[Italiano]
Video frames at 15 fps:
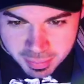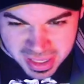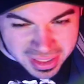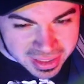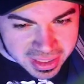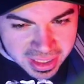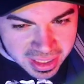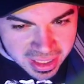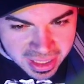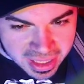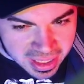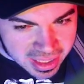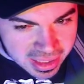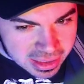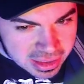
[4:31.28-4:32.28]

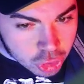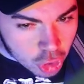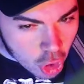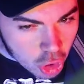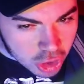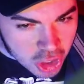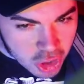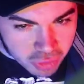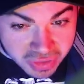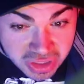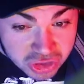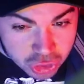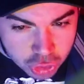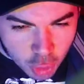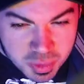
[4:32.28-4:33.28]
Perché ciò che ho
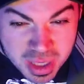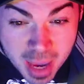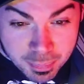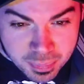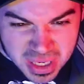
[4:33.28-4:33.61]
visto mi è